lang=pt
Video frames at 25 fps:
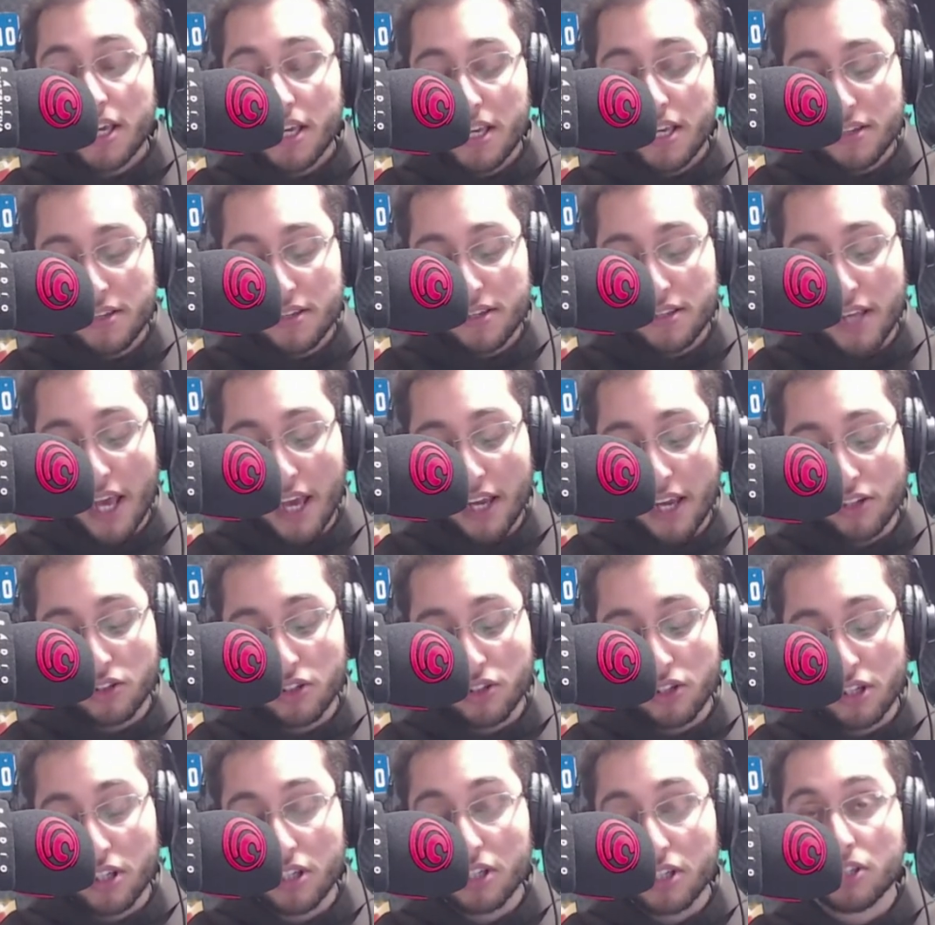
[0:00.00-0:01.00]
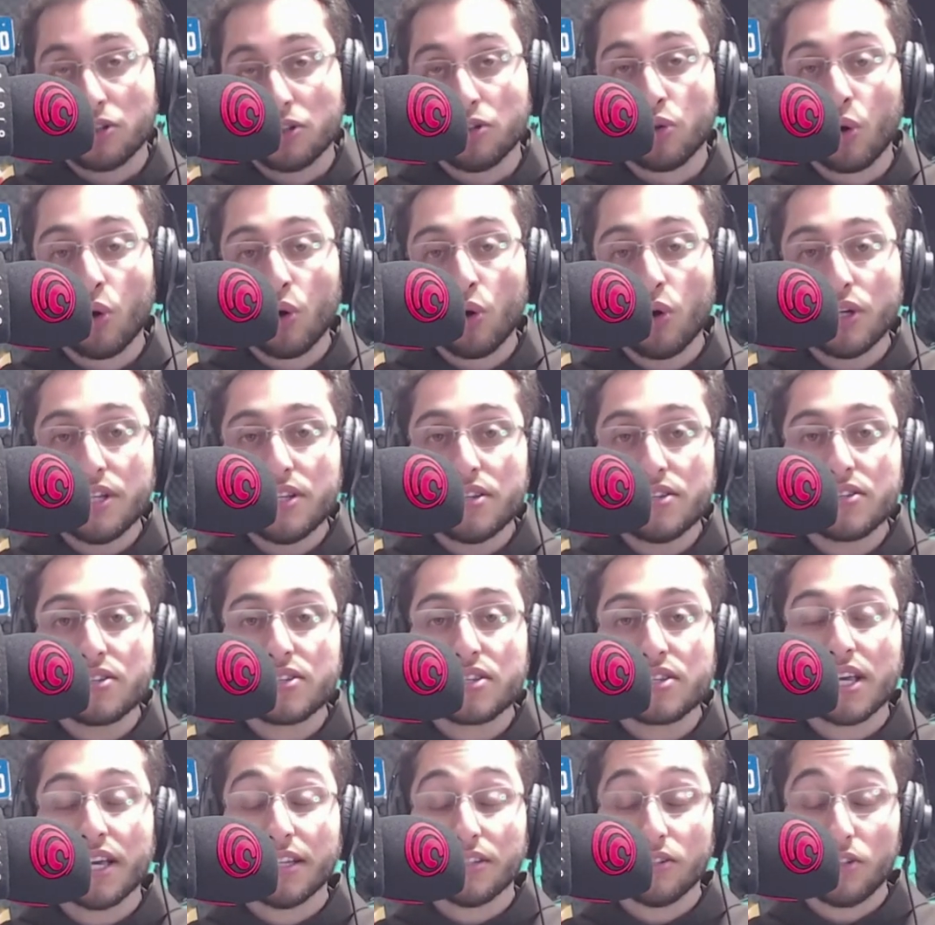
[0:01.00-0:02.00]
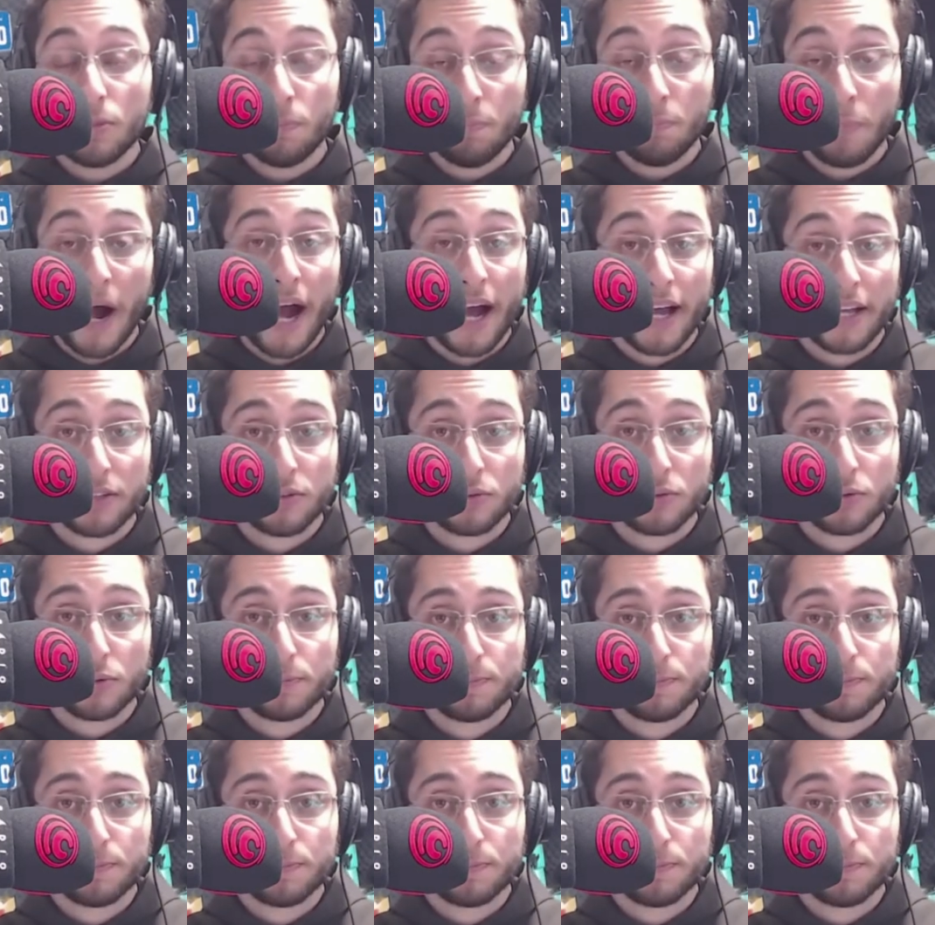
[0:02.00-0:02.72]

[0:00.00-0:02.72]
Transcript: e sente dores de parto.